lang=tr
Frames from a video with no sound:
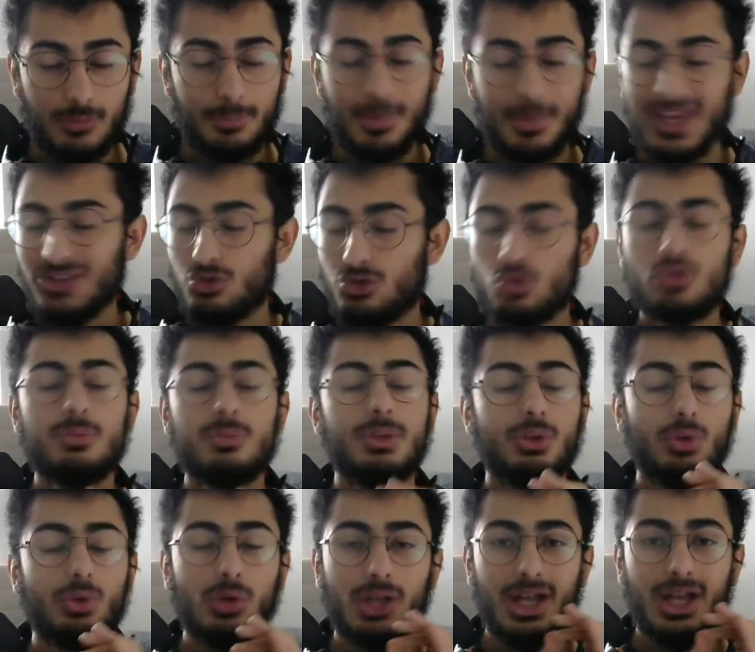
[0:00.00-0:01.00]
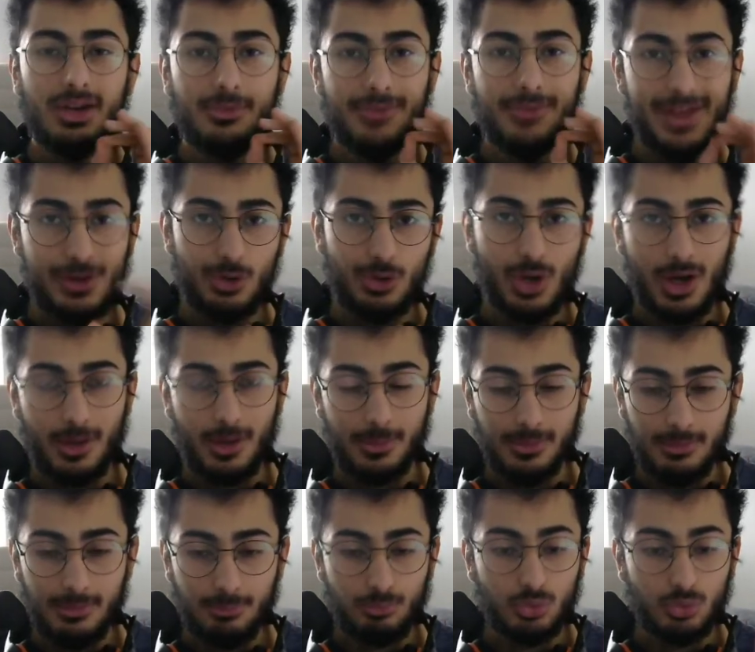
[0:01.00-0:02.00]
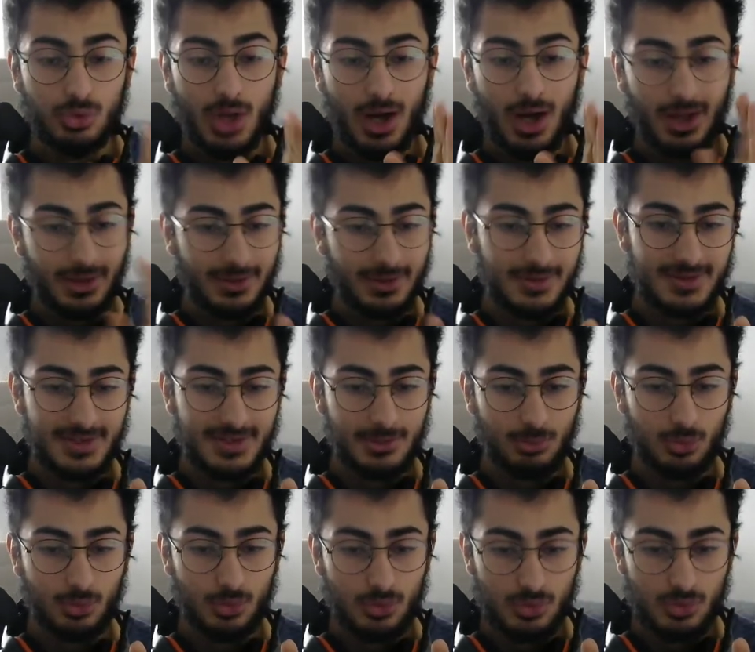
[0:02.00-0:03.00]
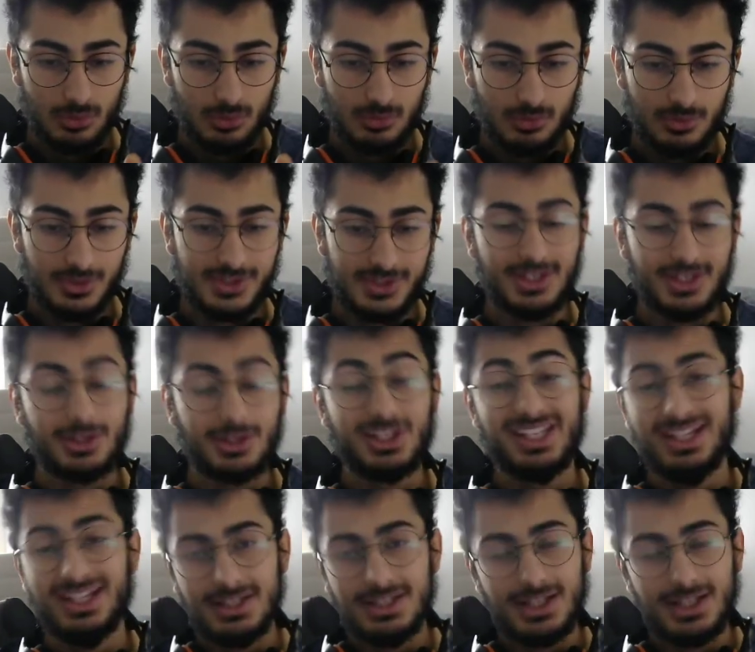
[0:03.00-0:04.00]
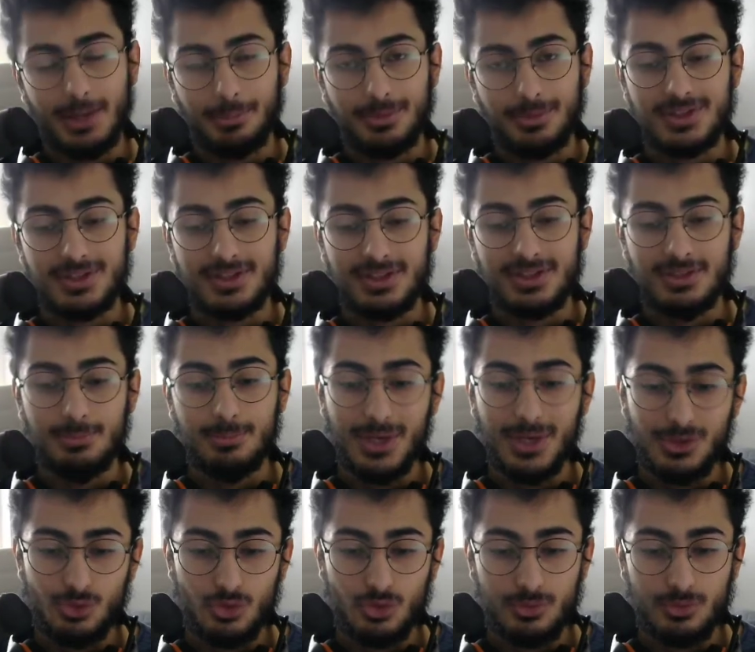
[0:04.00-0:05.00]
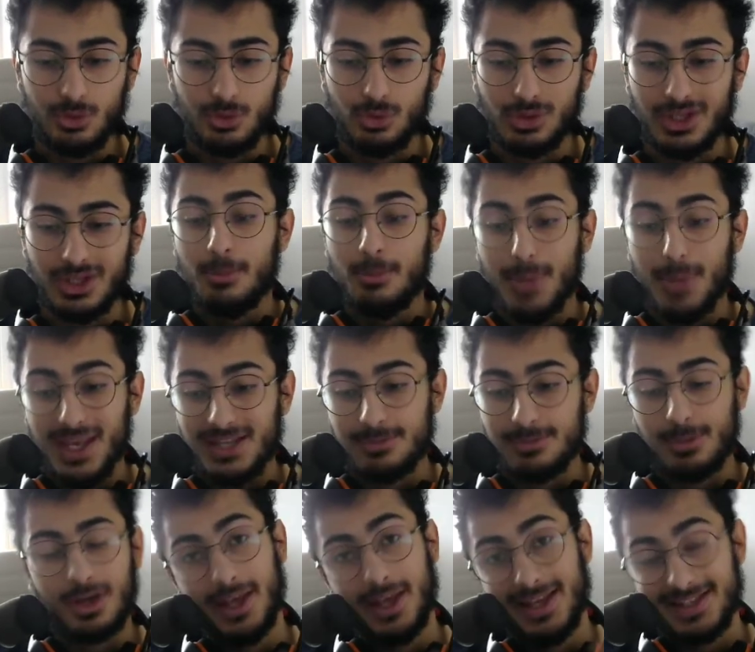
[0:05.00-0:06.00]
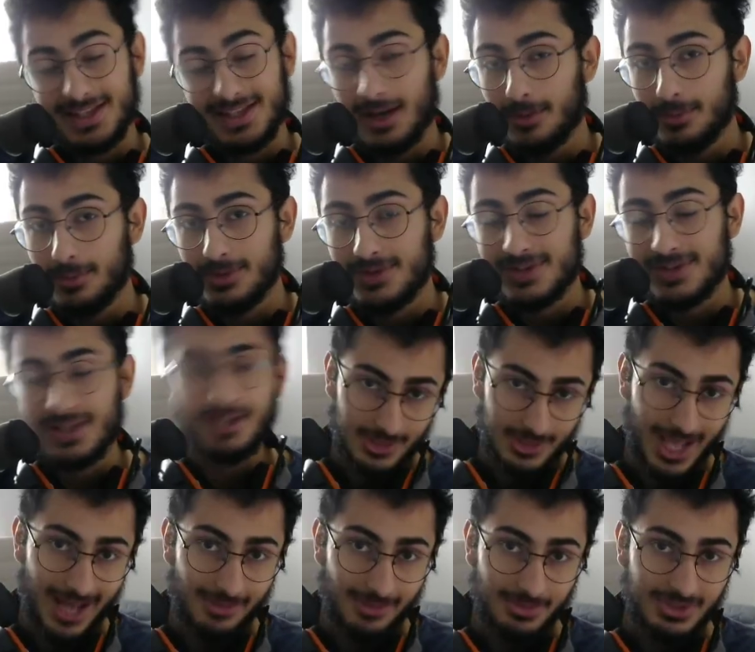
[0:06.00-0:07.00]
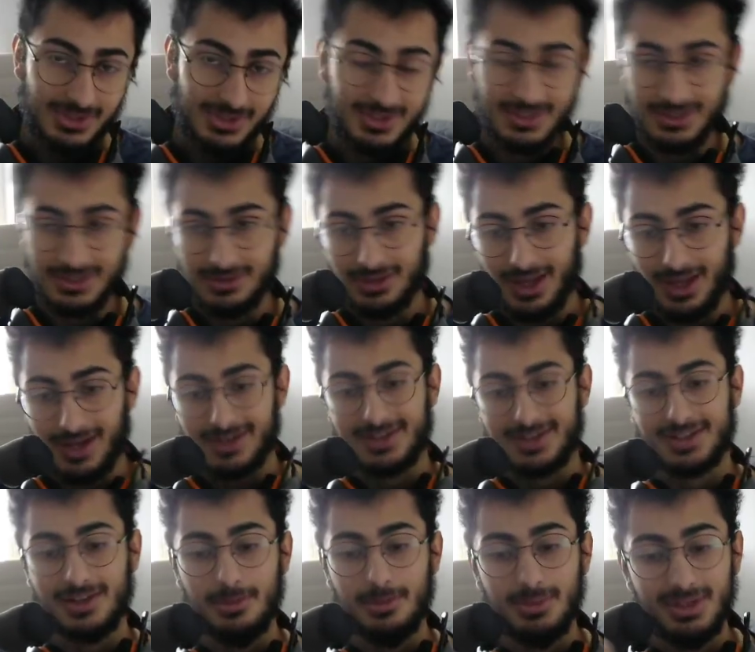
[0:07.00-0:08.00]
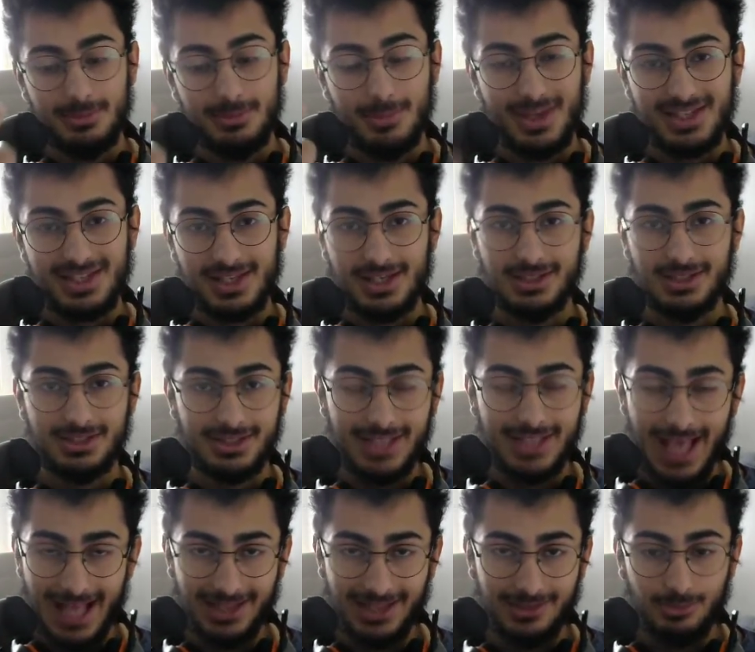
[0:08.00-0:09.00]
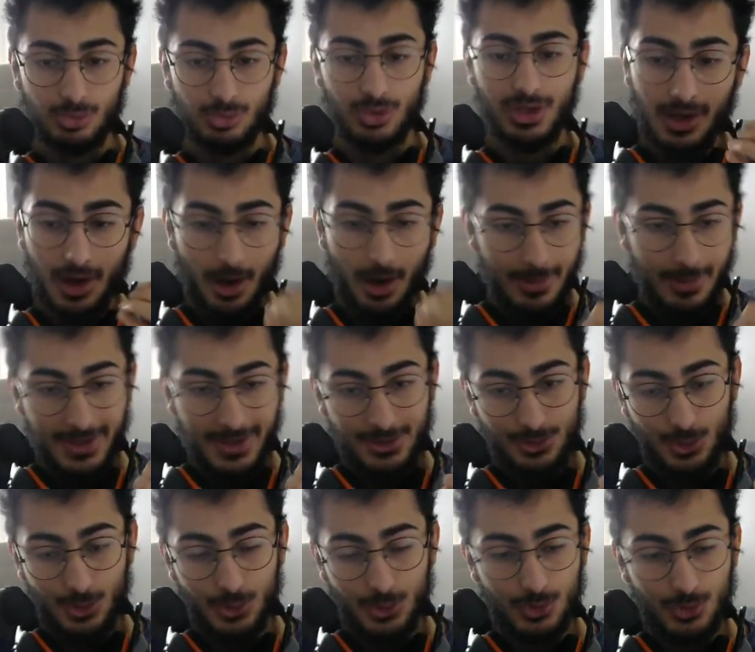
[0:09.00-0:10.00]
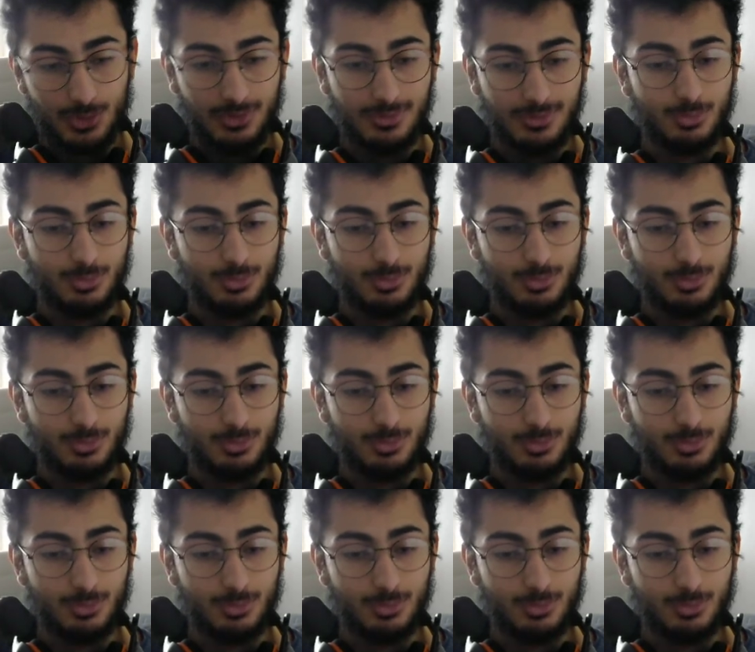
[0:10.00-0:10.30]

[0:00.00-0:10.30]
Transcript: 500 bin dolar veriyor abi. Bu da aklınızda bulunsun. İşte giriş yaptığınız için 500 bin dolar Mazebank hesabınıza gelmiştir tarzında bir mesaj geldi buraya. Haberiniz olsun.